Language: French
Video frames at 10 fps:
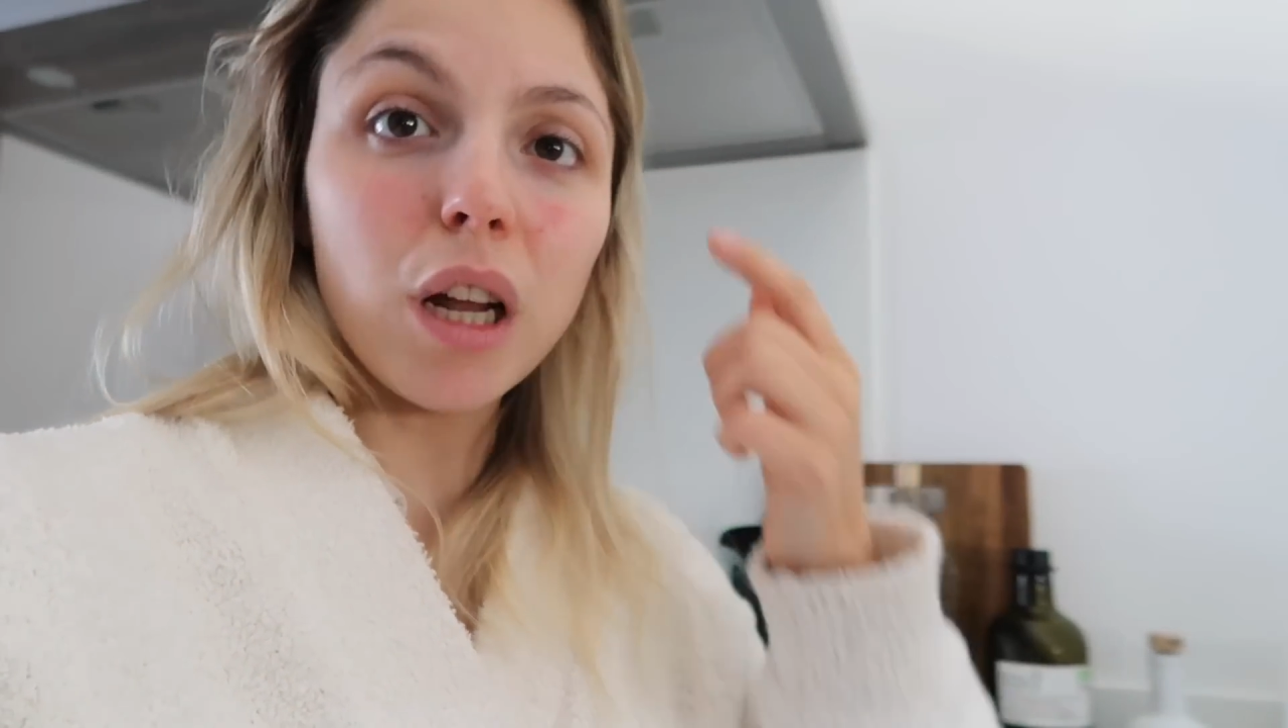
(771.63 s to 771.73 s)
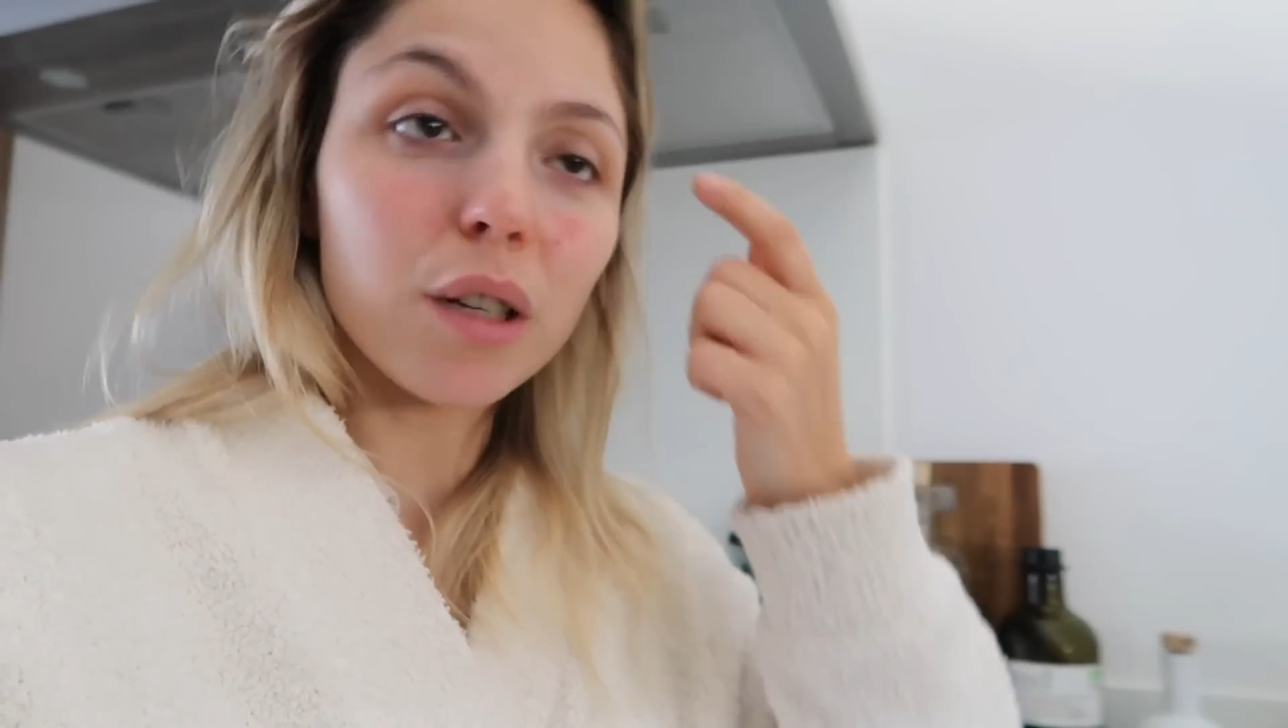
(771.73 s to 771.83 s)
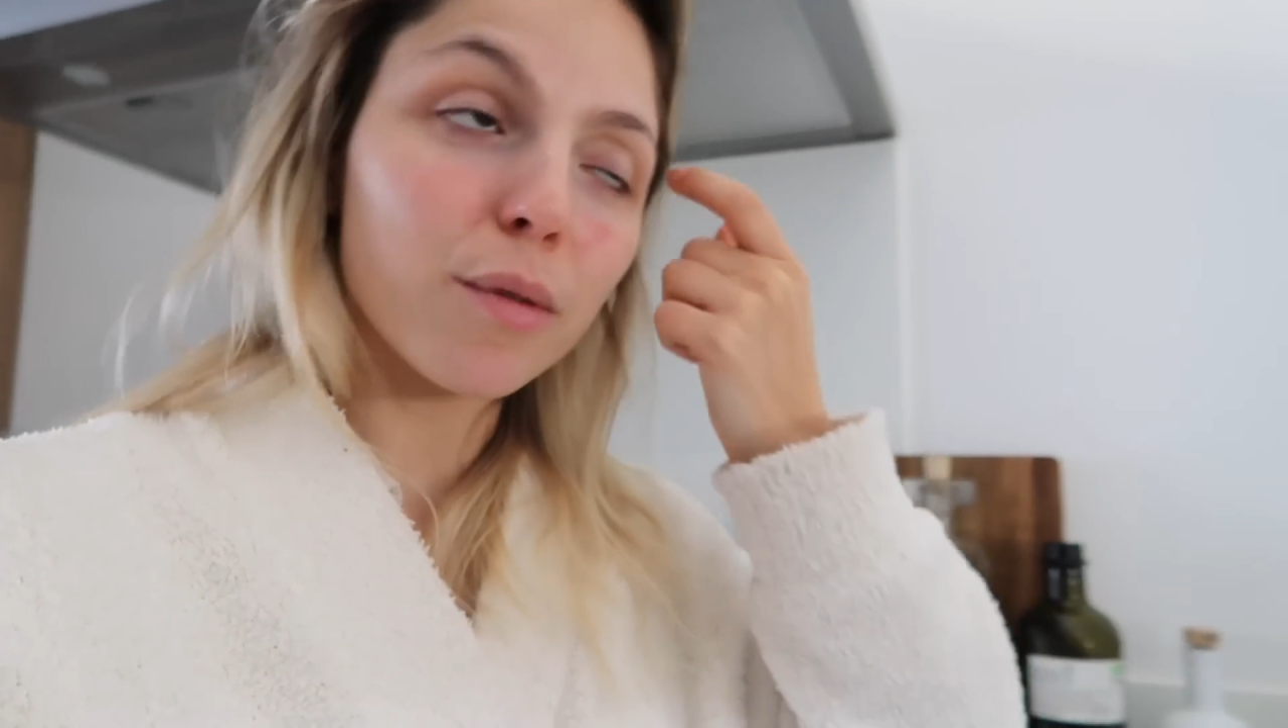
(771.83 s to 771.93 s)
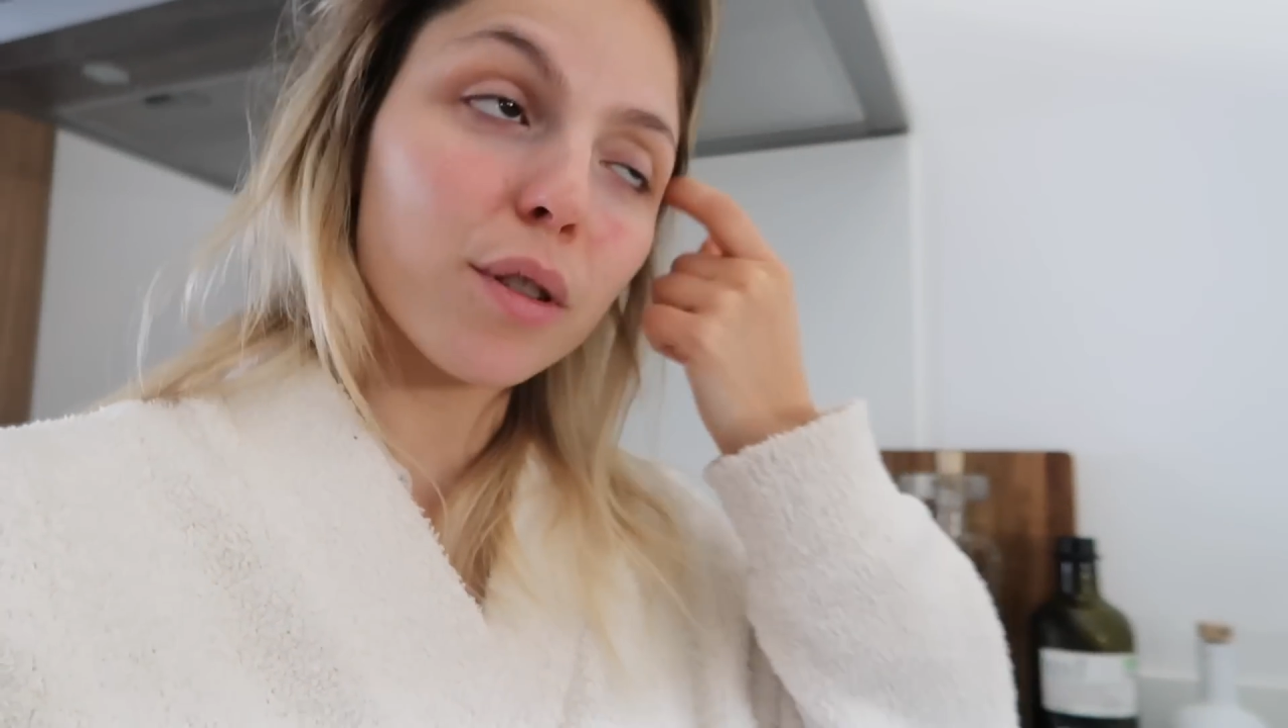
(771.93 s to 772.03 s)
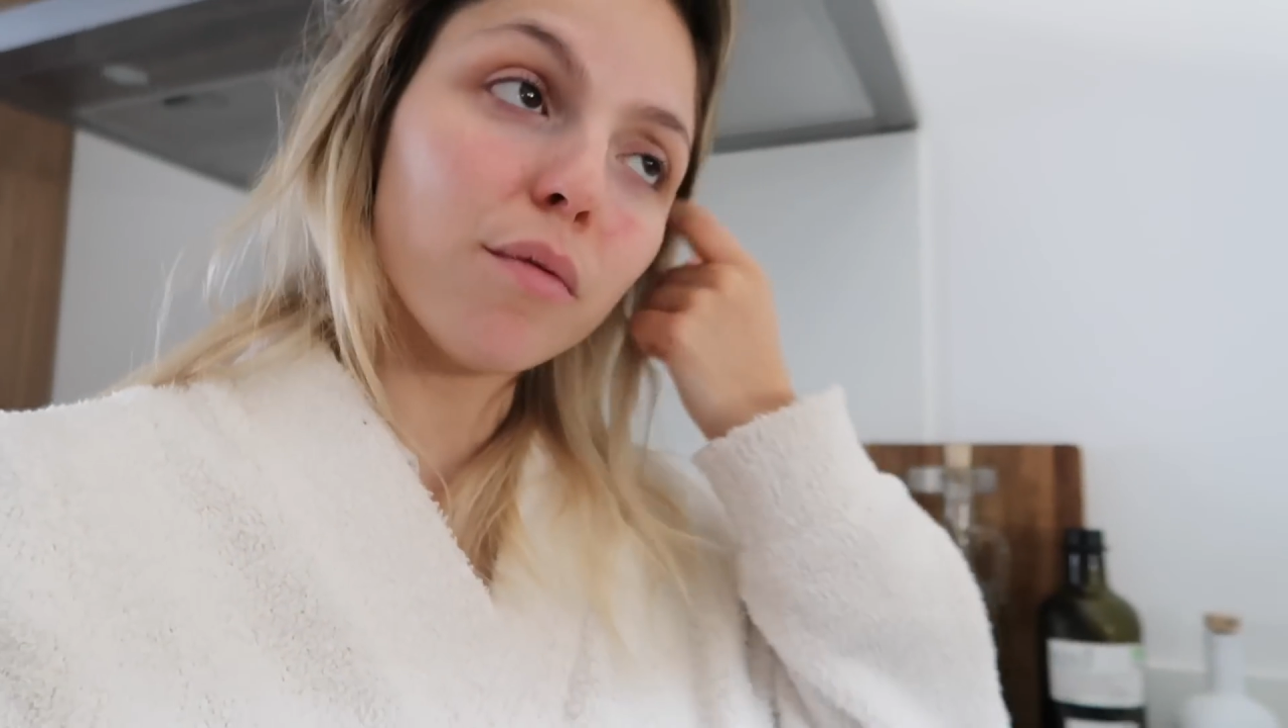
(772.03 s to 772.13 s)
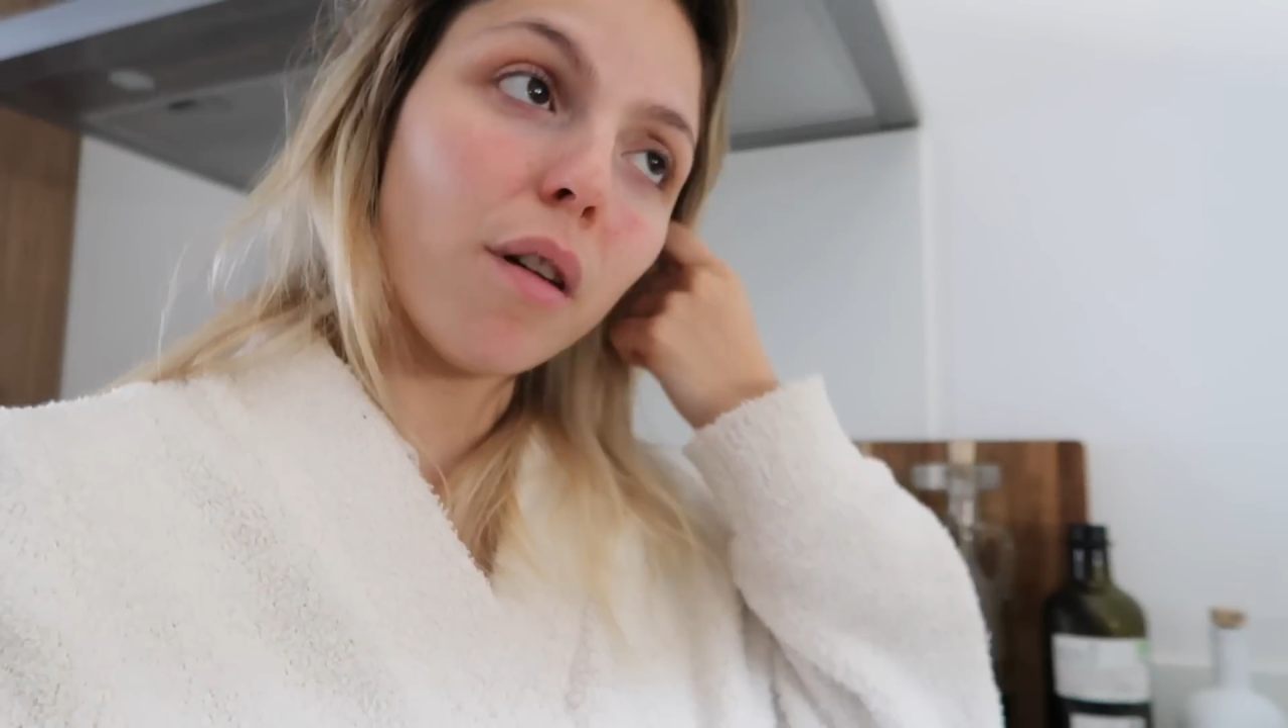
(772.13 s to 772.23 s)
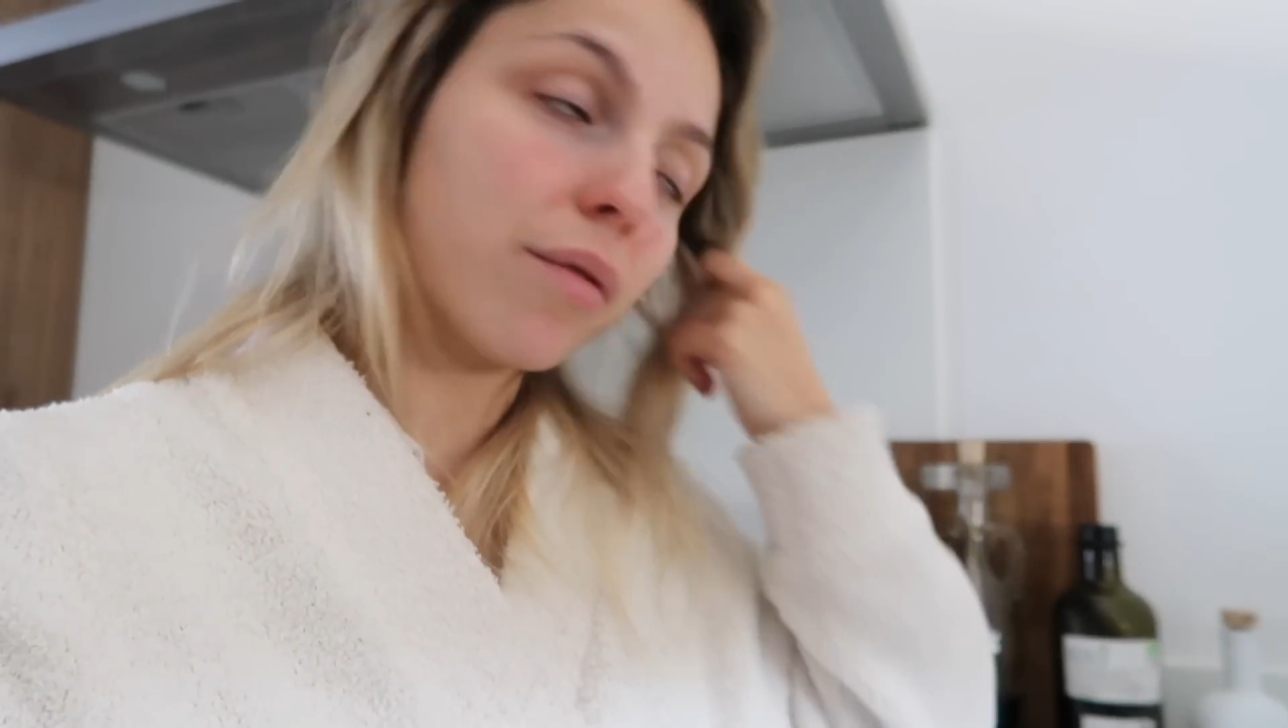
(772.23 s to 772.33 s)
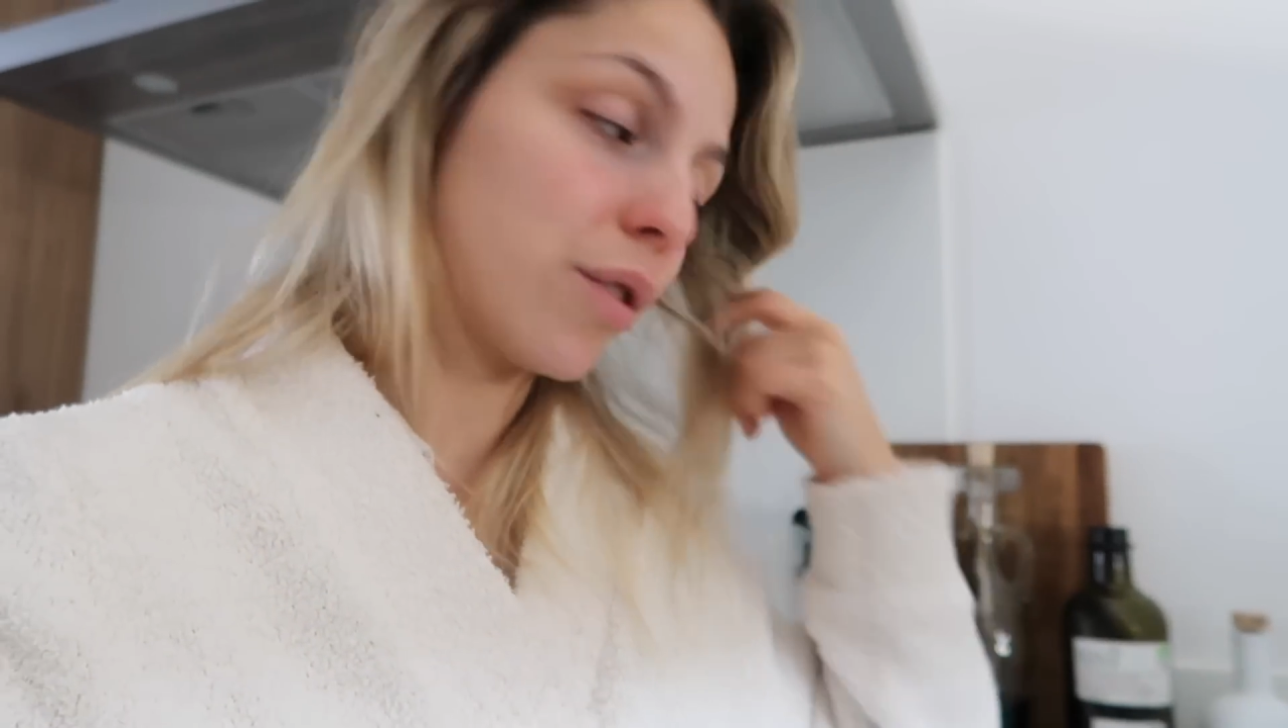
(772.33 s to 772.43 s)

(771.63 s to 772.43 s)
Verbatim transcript: là, je me suis dit oh,